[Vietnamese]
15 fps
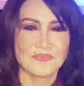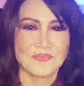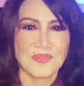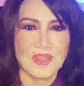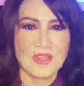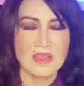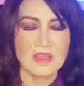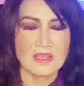
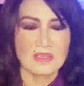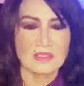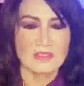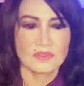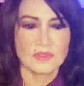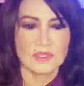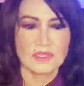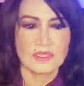đó
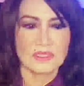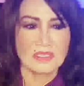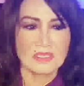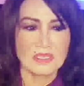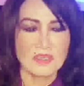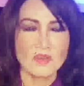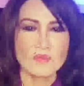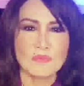rồi những
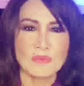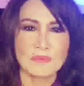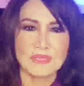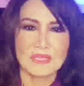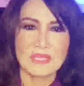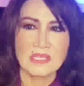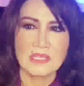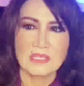cái lúc mà
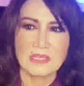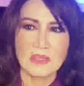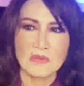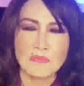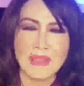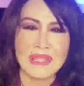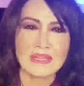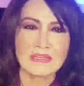mình đi thâu
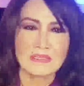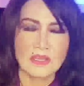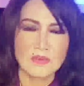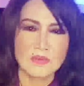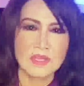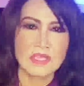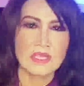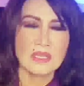băng thâu
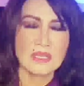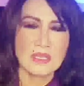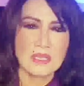đĩa